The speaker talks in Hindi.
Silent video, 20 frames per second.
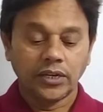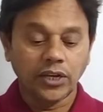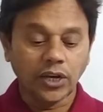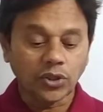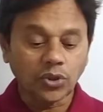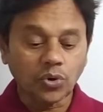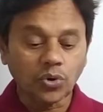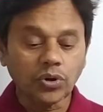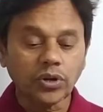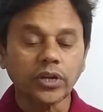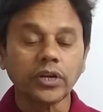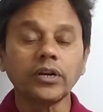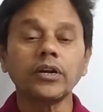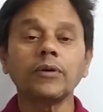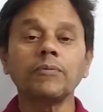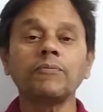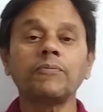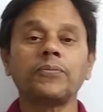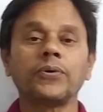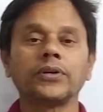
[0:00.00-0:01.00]
या तो
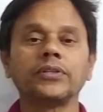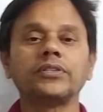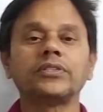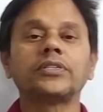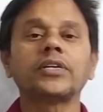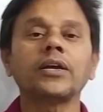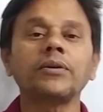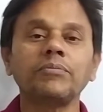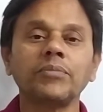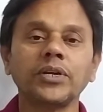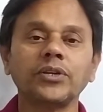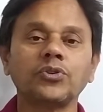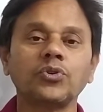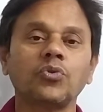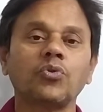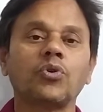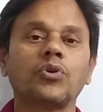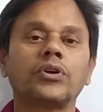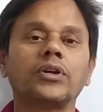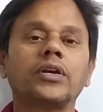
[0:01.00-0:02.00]
किंगडम फंजाई में
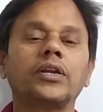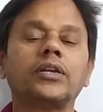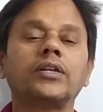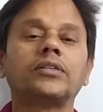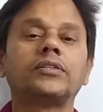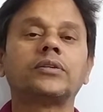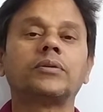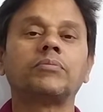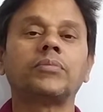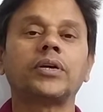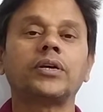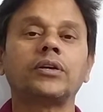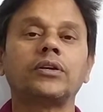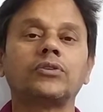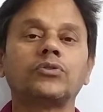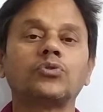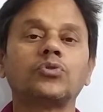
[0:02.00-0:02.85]
जो ऑर्गेनिज्म है